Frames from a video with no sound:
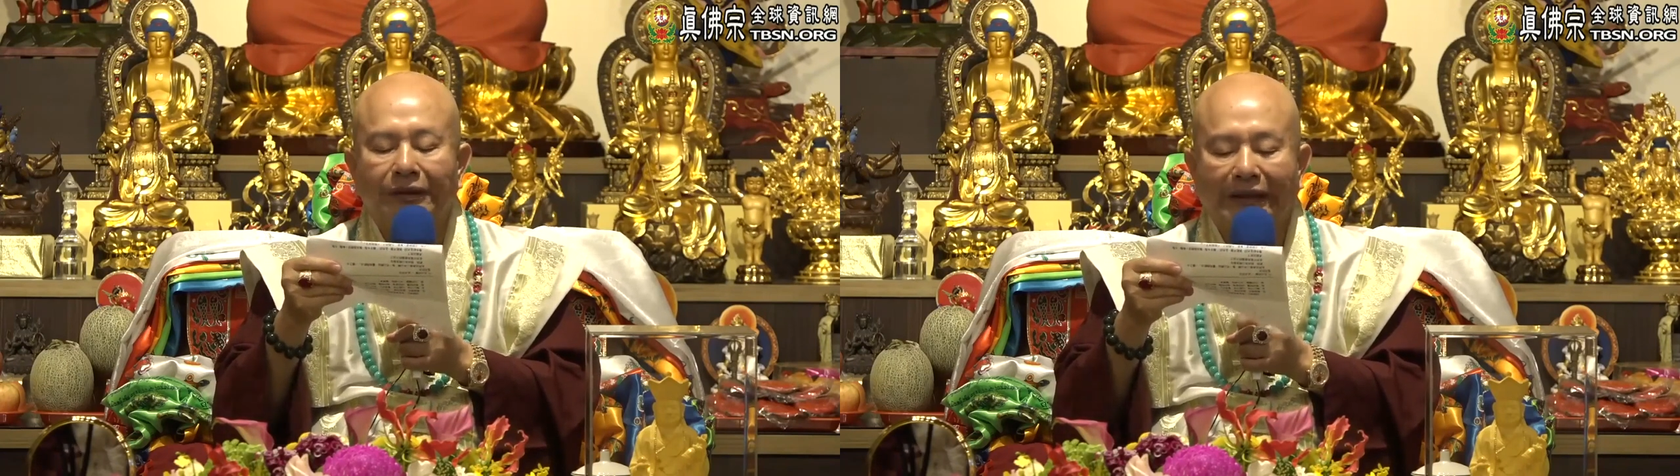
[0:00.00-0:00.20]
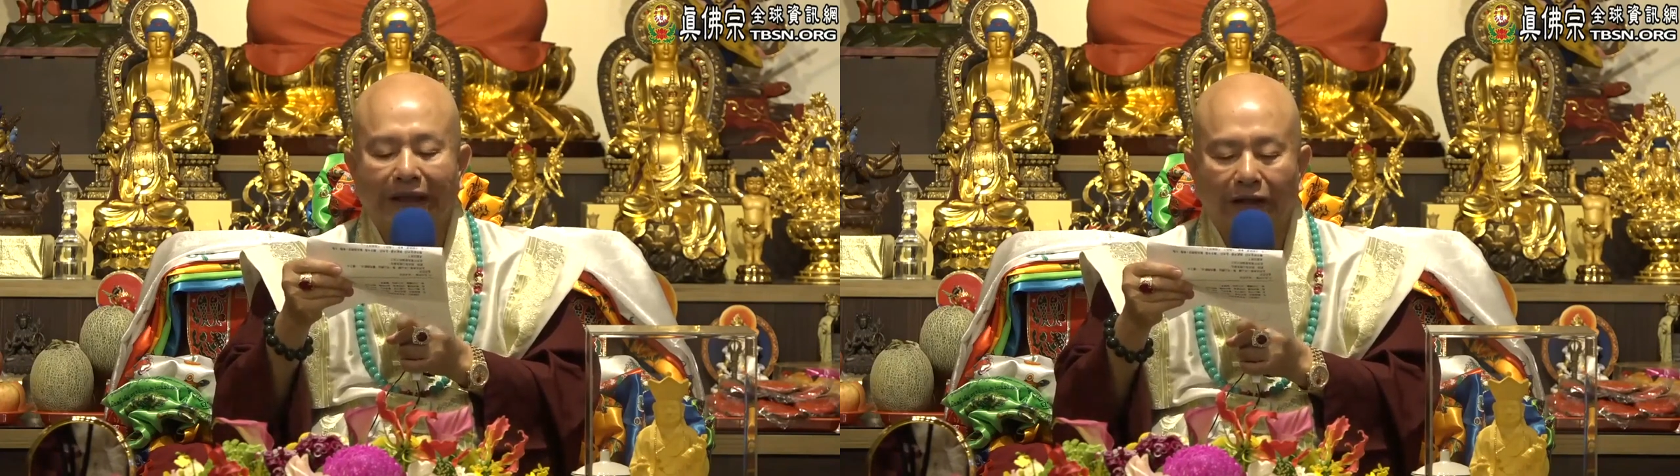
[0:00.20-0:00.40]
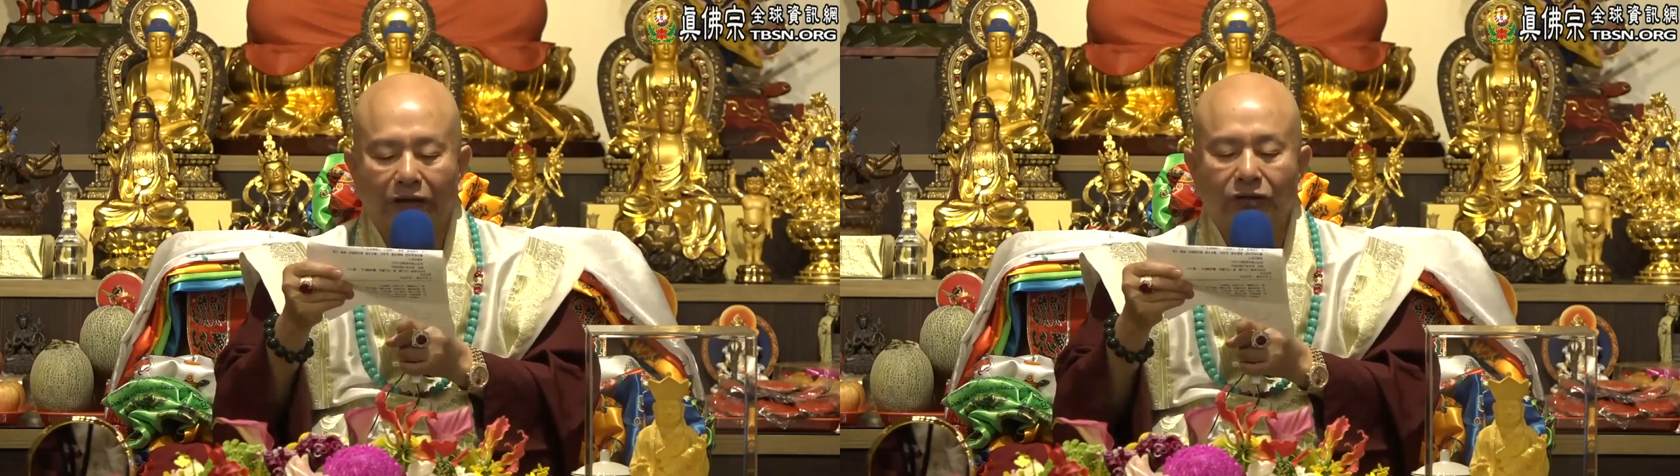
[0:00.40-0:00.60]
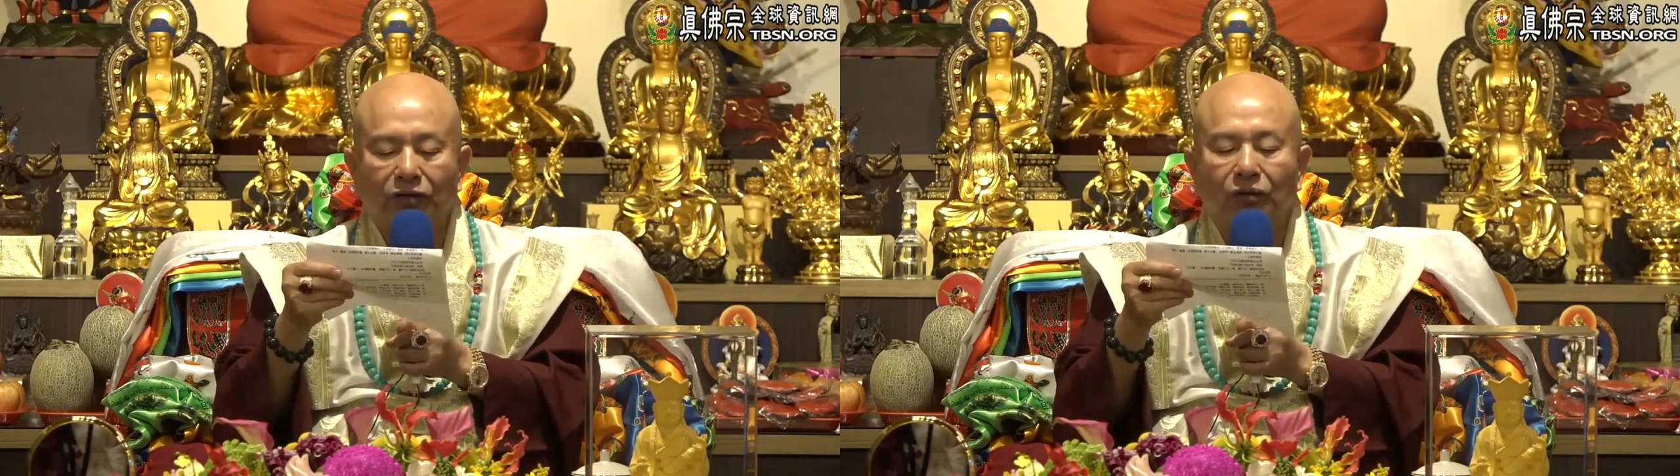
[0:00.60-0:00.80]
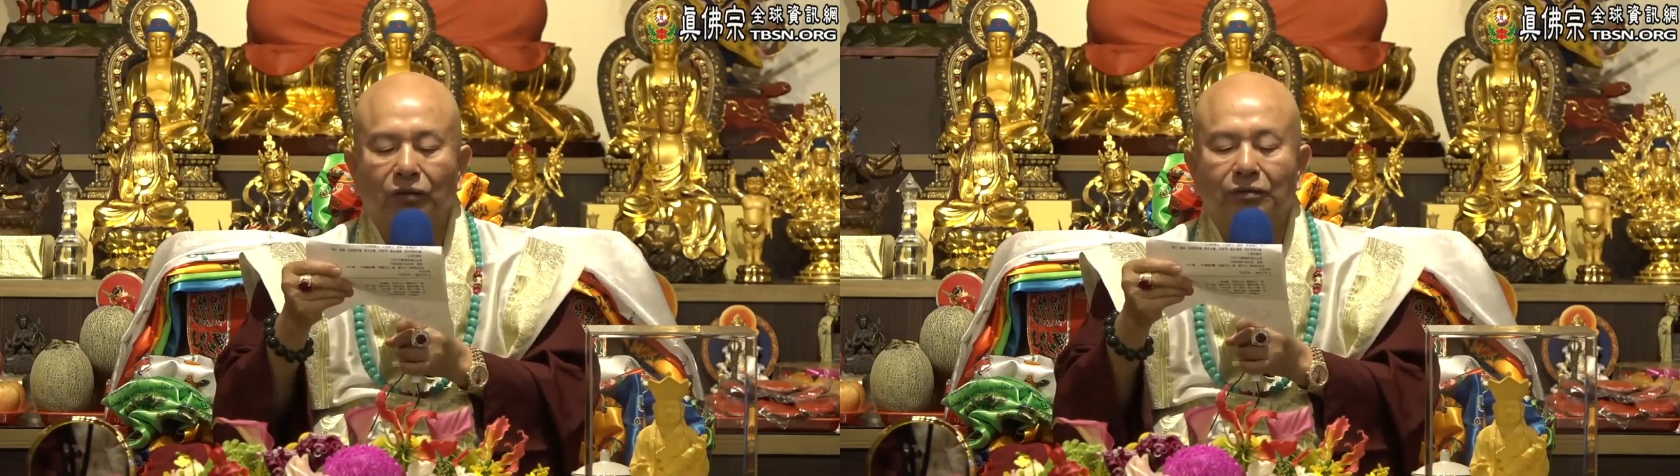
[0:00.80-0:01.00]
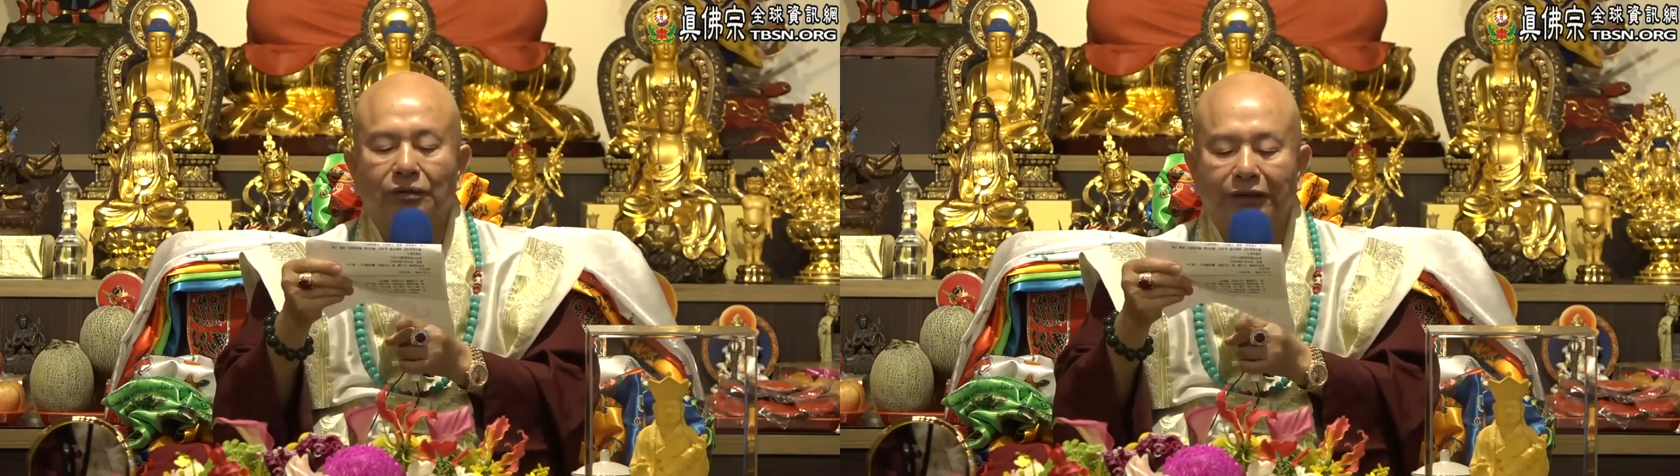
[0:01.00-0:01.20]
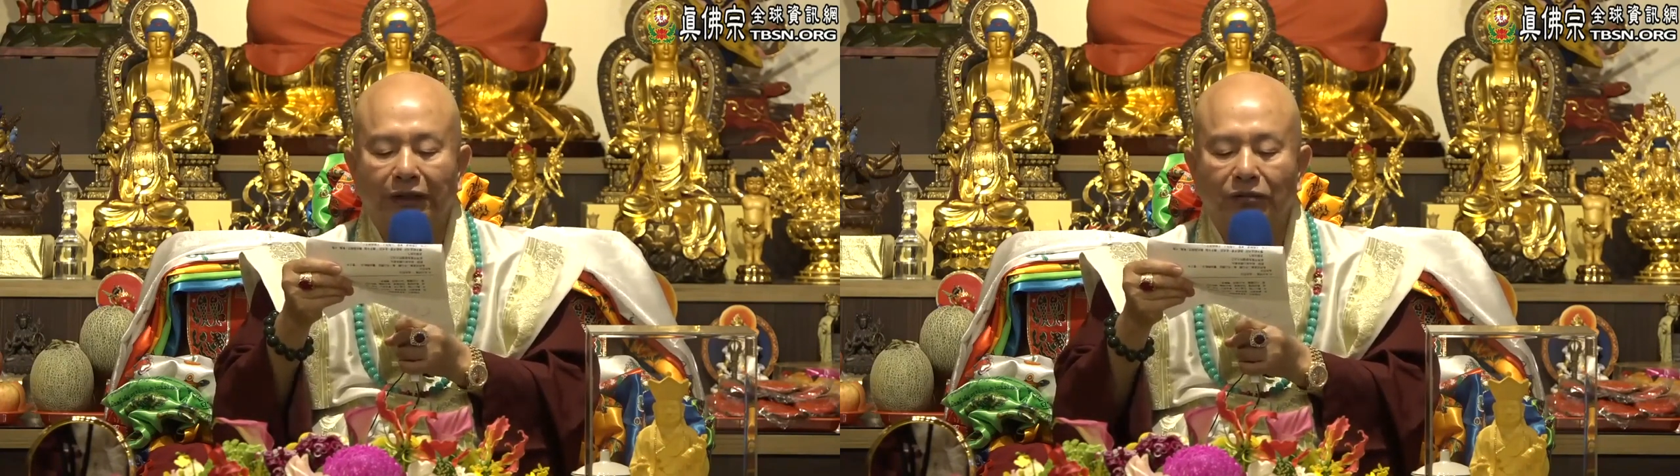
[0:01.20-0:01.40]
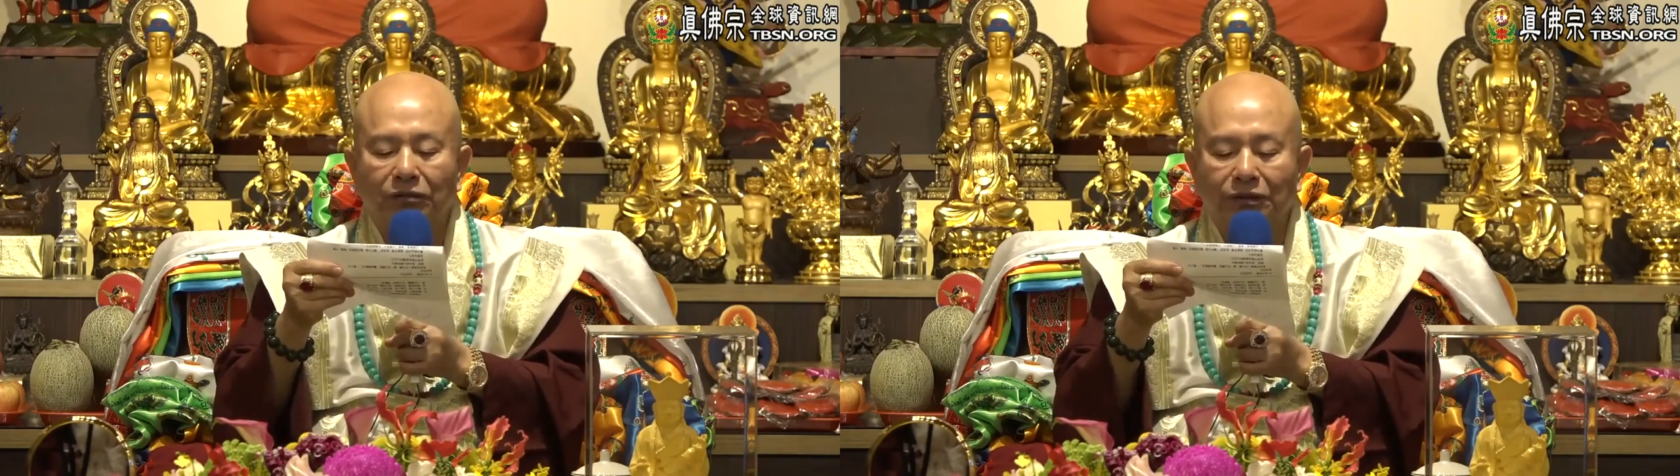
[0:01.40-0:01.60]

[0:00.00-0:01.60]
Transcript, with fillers: 两种交